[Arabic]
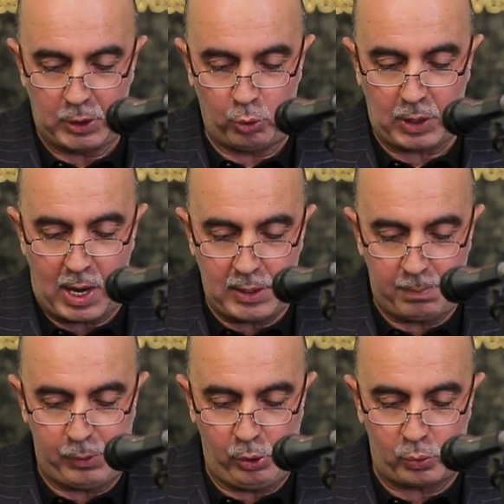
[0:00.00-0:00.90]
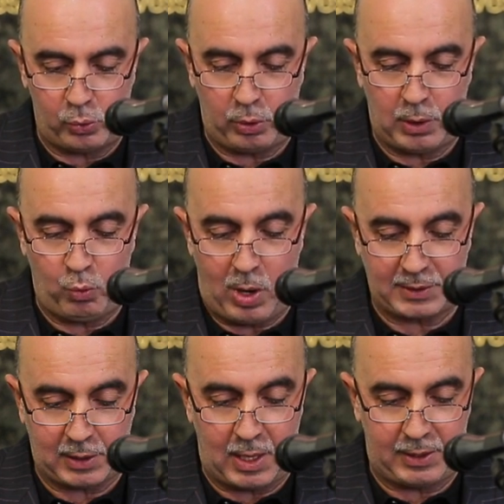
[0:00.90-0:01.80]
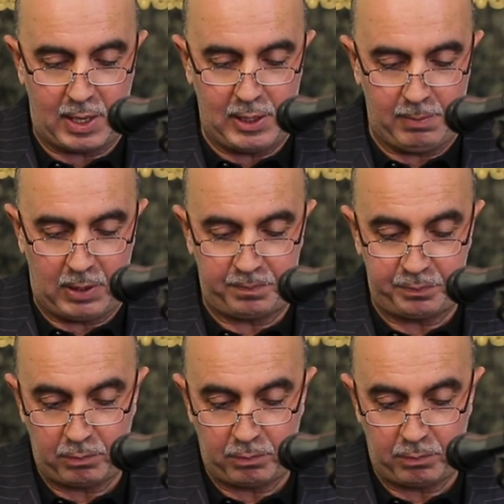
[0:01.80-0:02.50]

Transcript: يطالب بحقوق المواطنة الكريمة